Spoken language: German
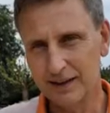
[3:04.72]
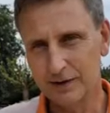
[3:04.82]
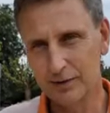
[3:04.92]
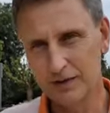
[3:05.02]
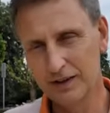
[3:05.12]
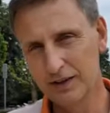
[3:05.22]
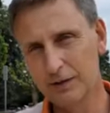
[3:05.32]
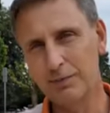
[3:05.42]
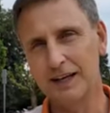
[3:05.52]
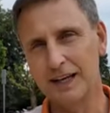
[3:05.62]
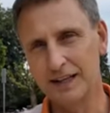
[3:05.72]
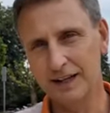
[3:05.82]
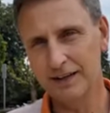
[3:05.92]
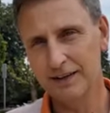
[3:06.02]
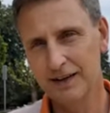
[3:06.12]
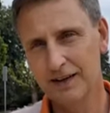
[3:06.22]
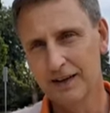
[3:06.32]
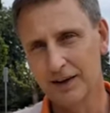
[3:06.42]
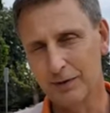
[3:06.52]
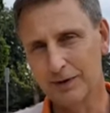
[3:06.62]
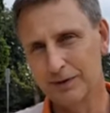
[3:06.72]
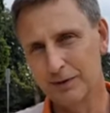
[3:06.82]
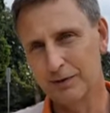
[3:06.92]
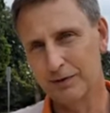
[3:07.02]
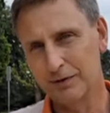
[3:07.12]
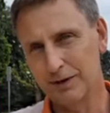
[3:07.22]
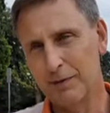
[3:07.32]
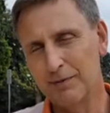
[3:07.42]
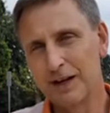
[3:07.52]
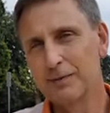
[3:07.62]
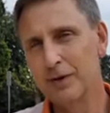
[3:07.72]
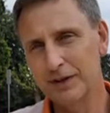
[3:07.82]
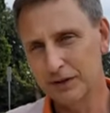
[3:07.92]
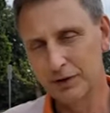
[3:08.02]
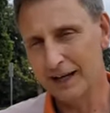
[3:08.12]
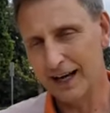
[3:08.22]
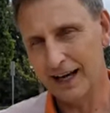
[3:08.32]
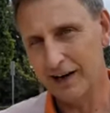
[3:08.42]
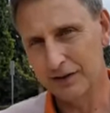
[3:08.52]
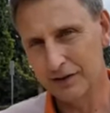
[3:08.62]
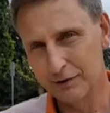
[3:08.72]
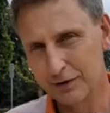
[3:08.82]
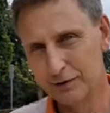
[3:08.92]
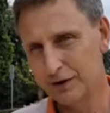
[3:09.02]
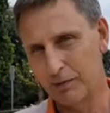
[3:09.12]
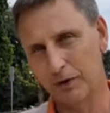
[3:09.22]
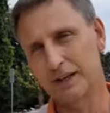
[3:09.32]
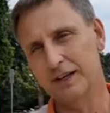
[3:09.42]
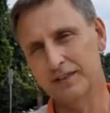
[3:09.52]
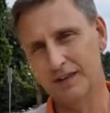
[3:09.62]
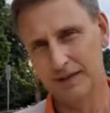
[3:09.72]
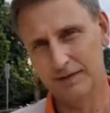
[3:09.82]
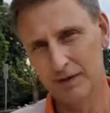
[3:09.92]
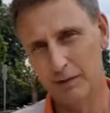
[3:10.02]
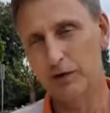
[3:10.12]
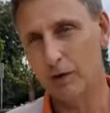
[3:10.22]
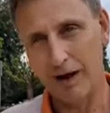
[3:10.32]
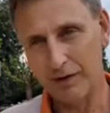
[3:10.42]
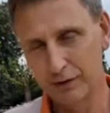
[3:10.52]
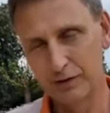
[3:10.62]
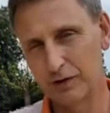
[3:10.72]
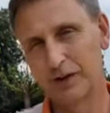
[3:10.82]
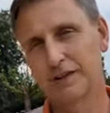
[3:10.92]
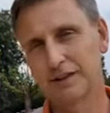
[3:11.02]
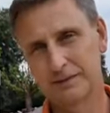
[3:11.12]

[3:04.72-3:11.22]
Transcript: dass man sich nicht begegnet, aber da appellieren wir halt natürlich auch an die Vernunft der Badegäste, was aber auch funktioniert.